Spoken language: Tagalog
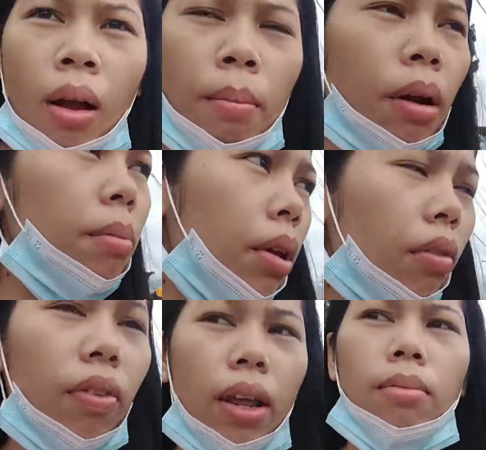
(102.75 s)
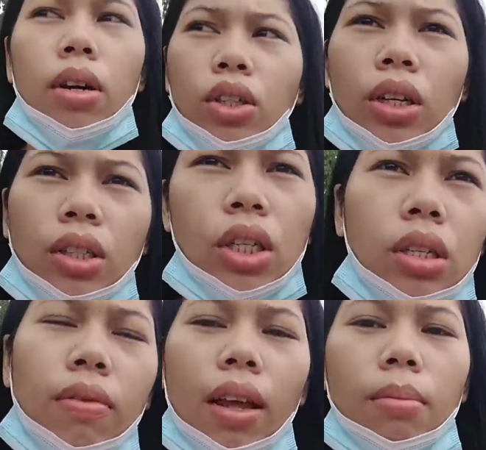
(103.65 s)
barbecue flavor at cheese
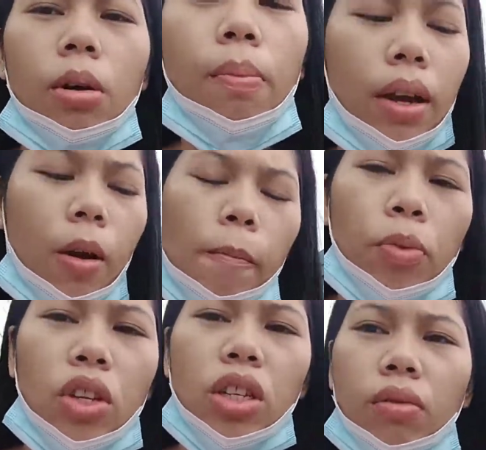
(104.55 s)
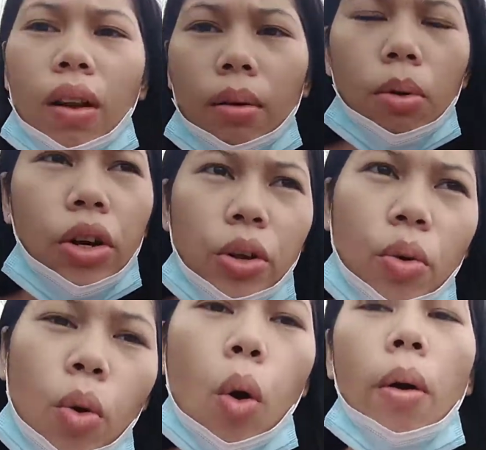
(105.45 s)
flavor. Pero cheese flavor
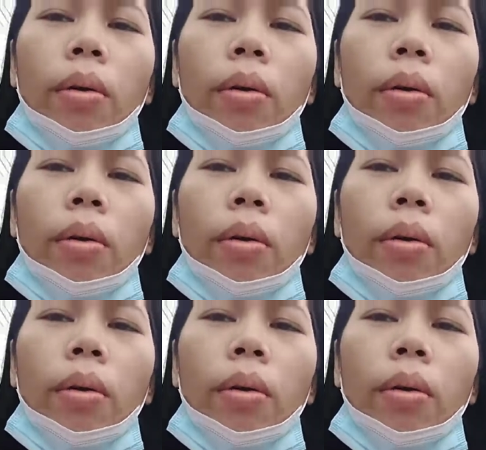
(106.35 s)
yung